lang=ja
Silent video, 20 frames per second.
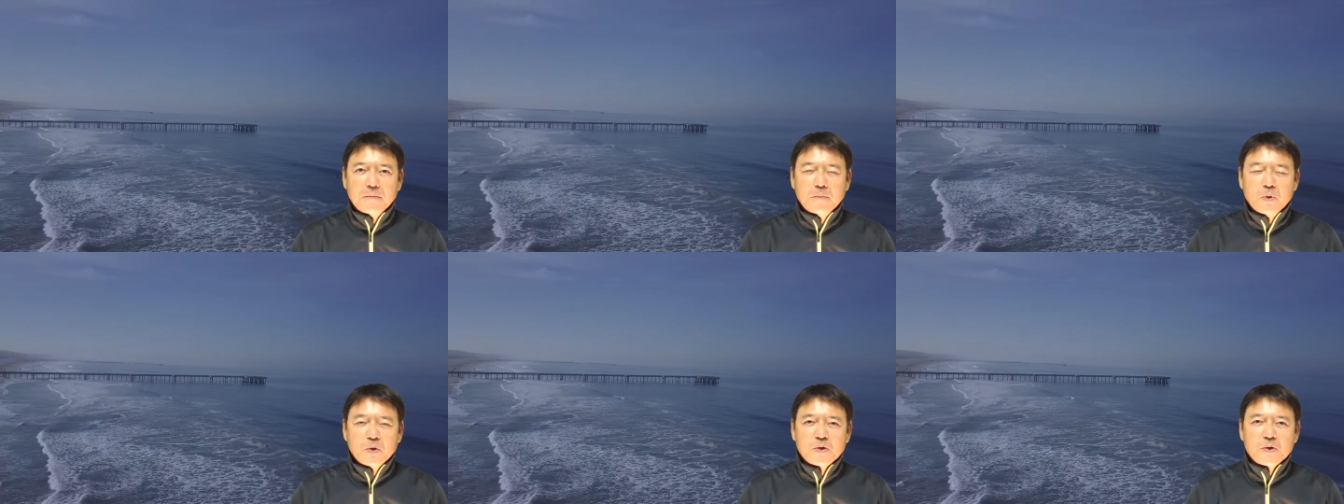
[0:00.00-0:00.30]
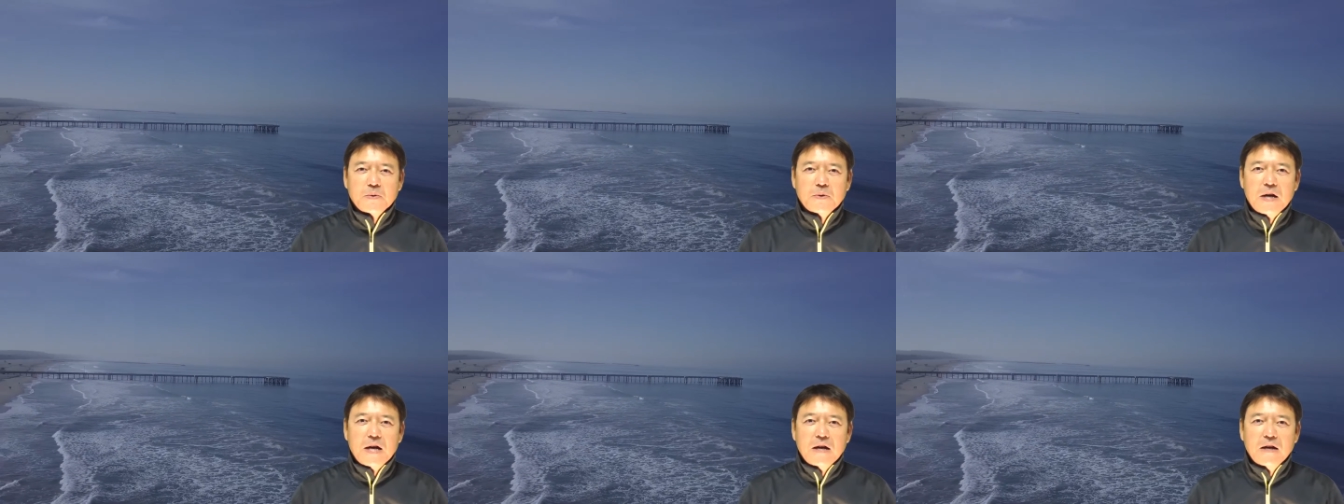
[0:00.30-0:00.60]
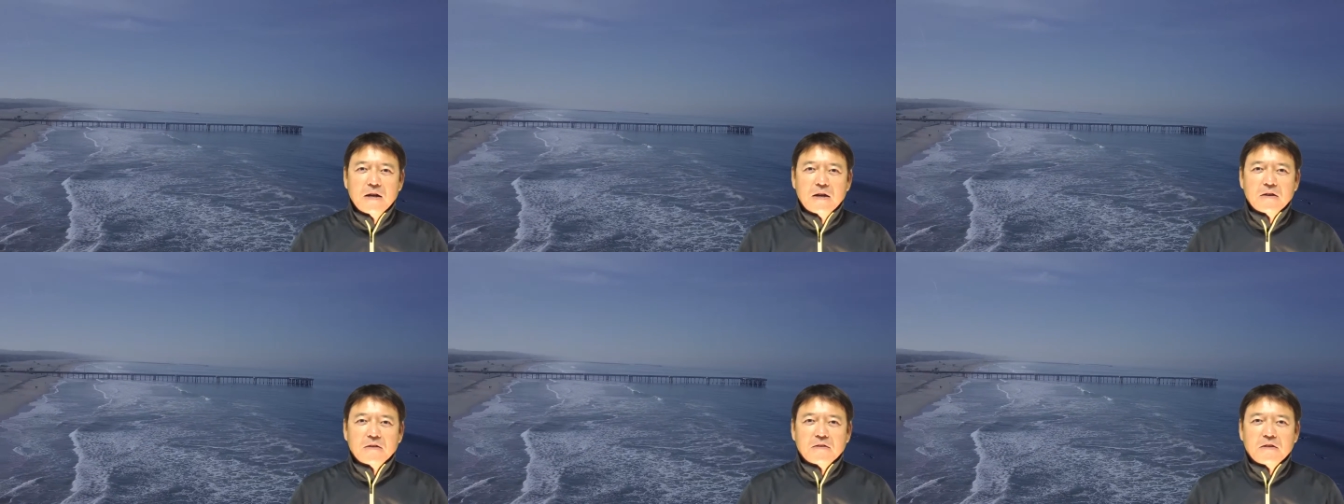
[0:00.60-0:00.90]
もしくは
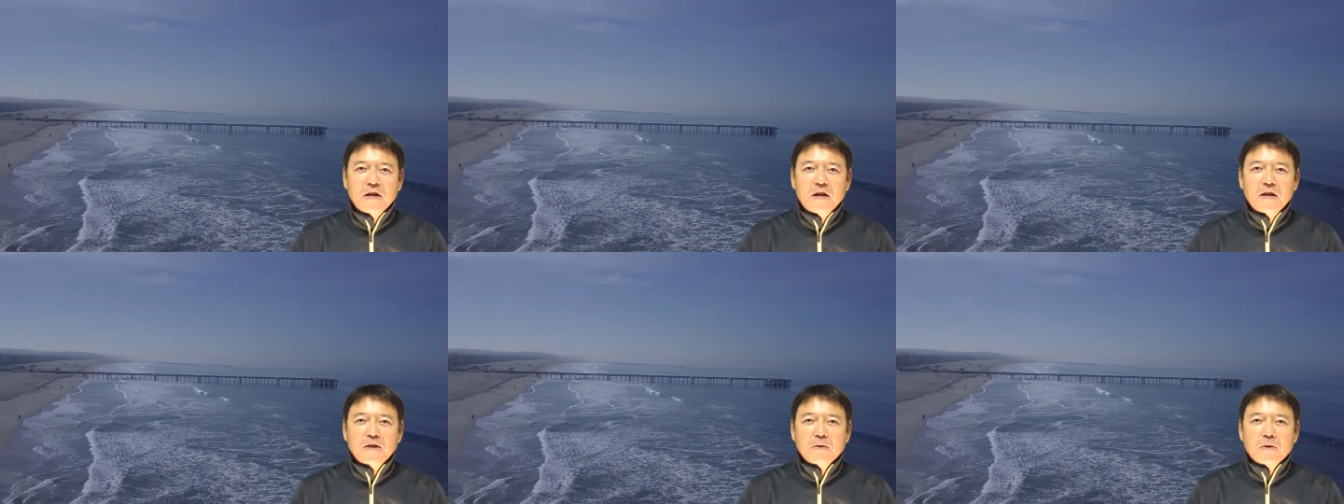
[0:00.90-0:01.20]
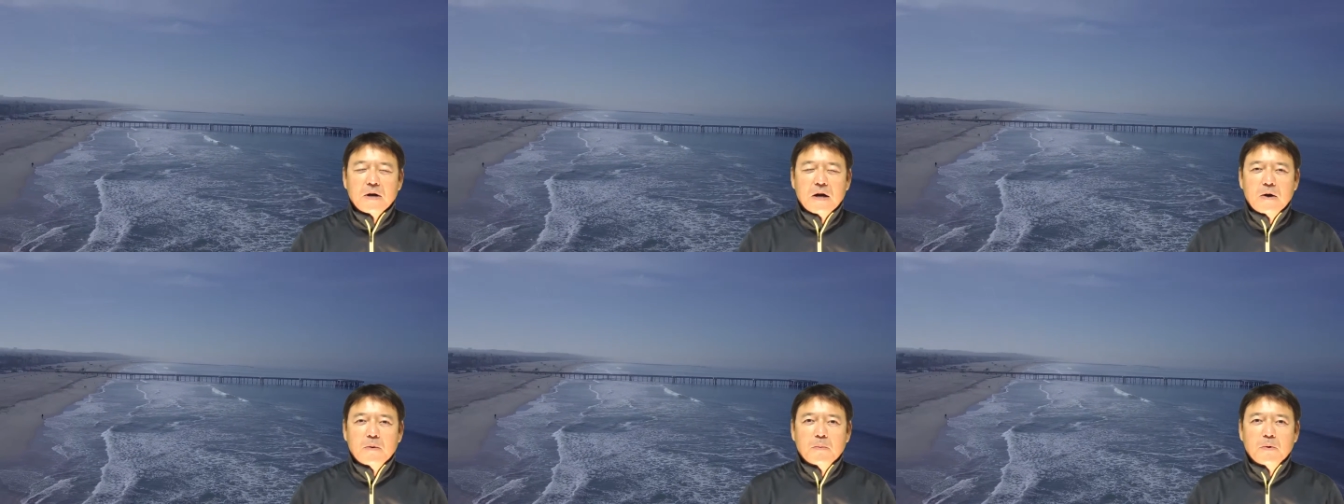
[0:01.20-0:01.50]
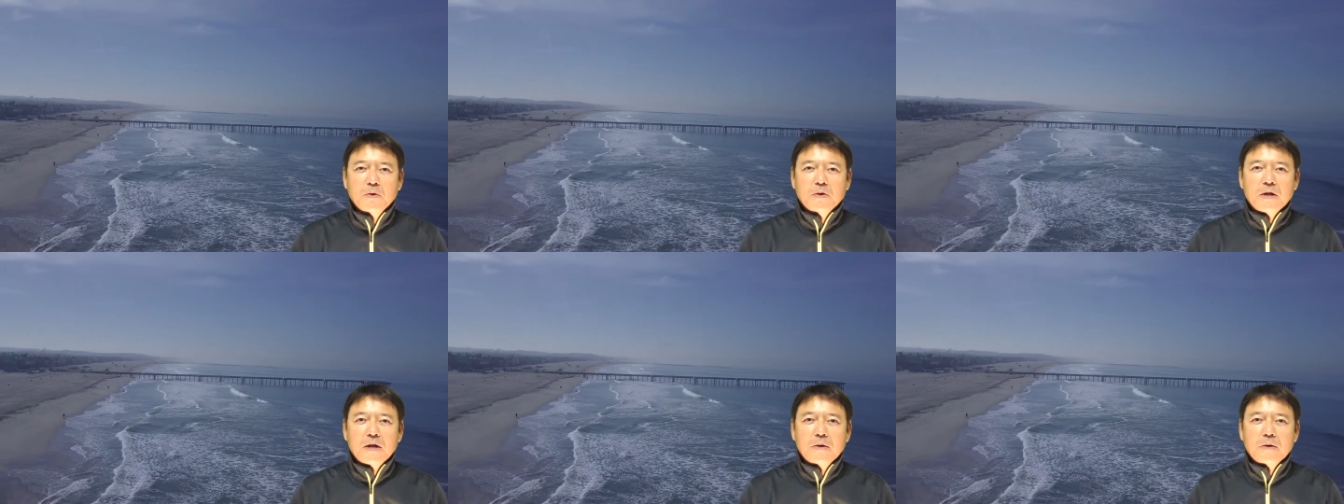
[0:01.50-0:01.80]
精度が
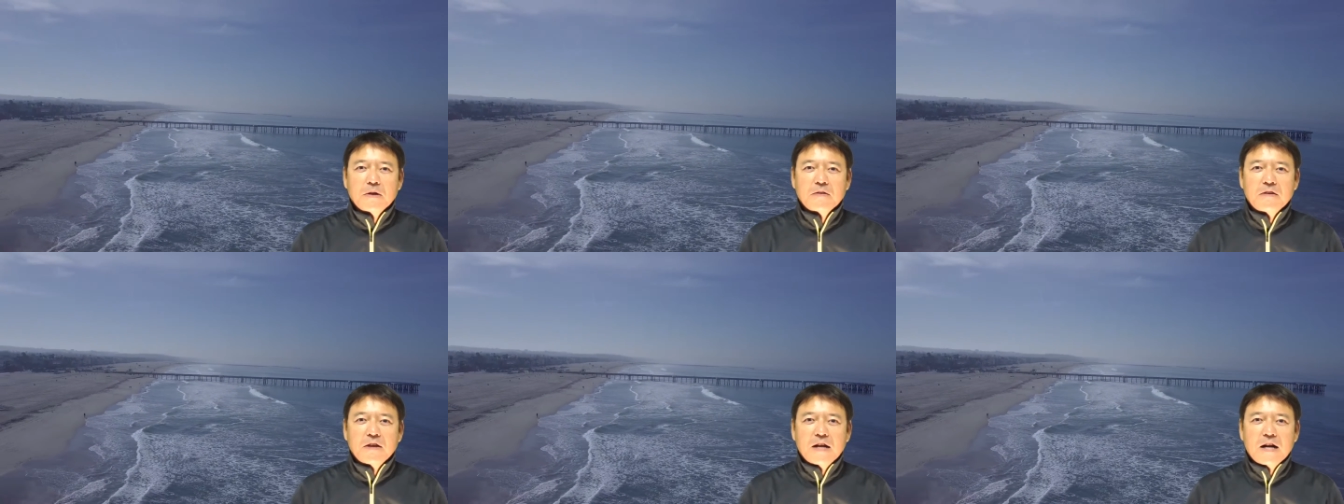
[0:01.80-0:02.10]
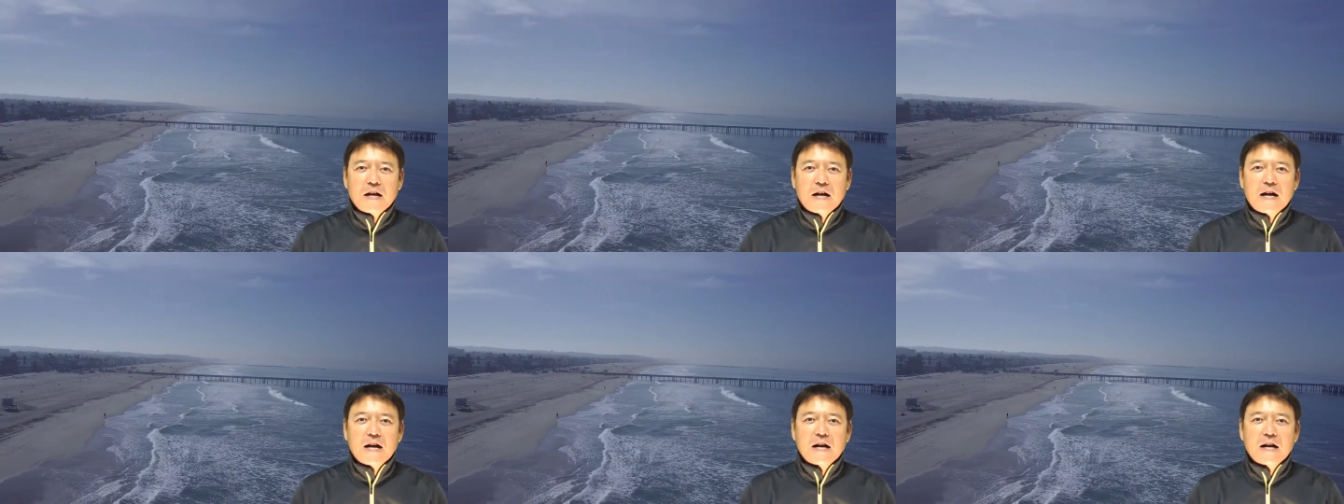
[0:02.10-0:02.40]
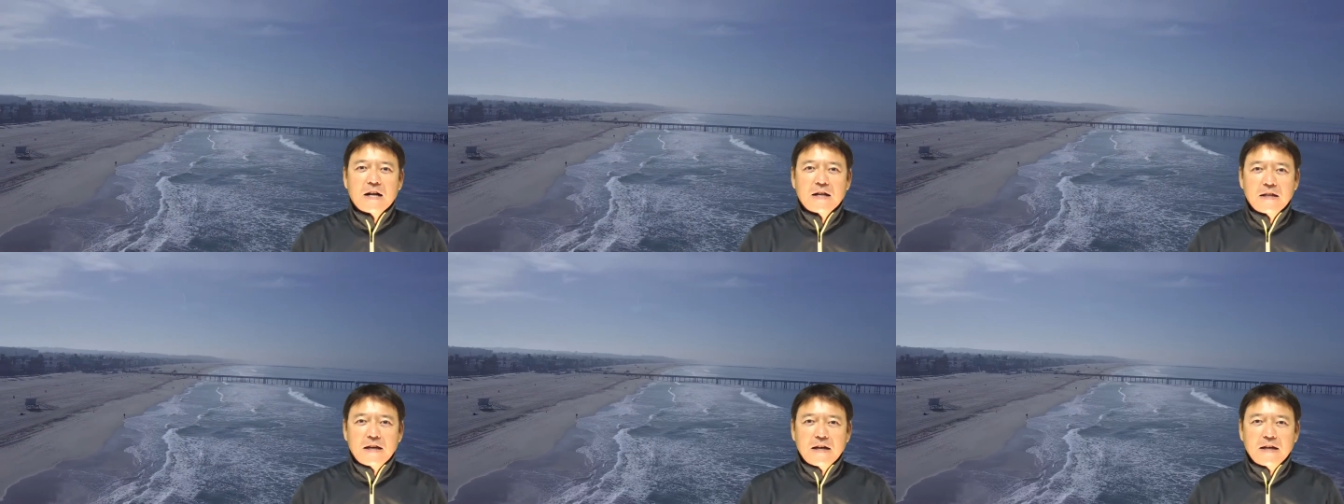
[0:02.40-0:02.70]
思ったような成果が上
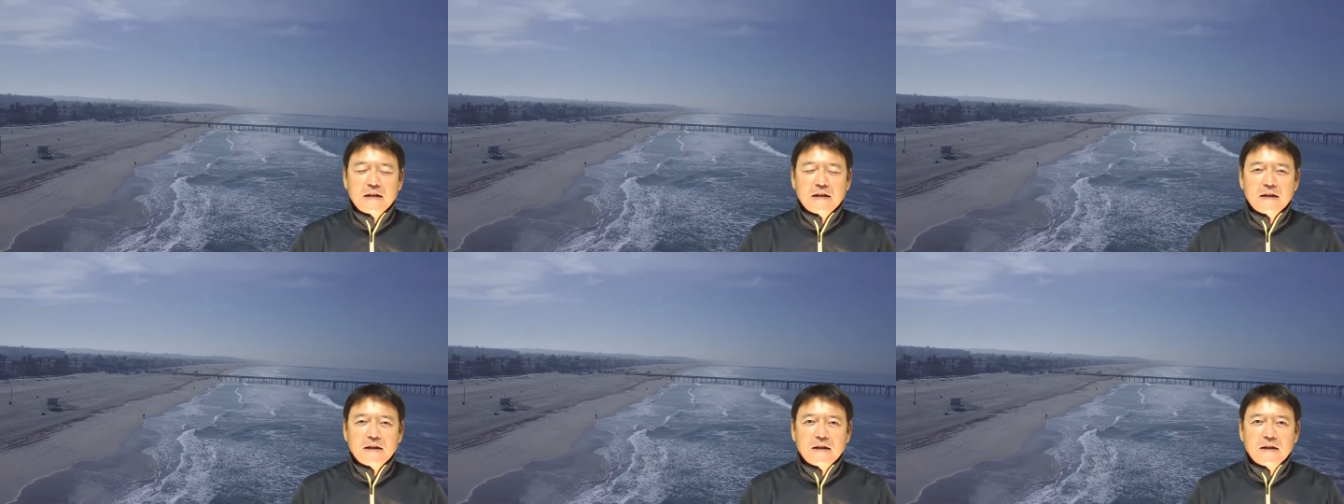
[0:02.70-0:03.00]
がらない